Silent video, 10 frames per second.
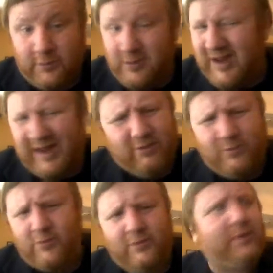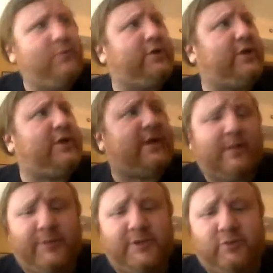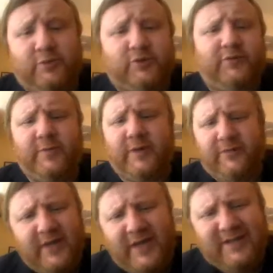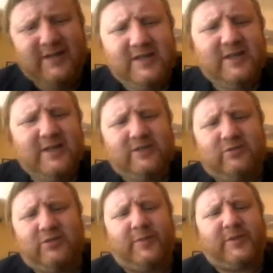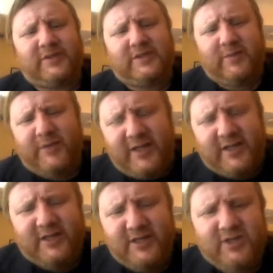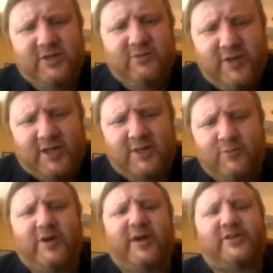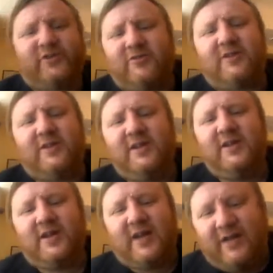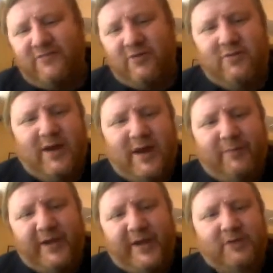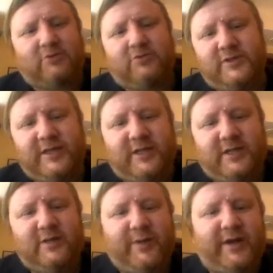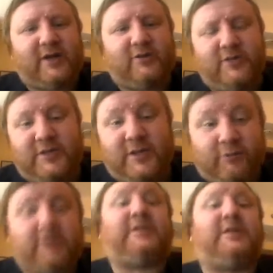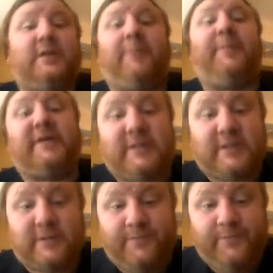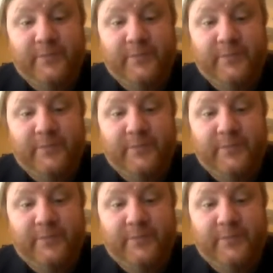А ему, ему это не надо. Почему? Потому что выборов нет, судебной системы нет, ничего нет, ему хорошо, кайфово, а прикажут он сделает, не прикажут, не сделает. Вот так же, как КПСС.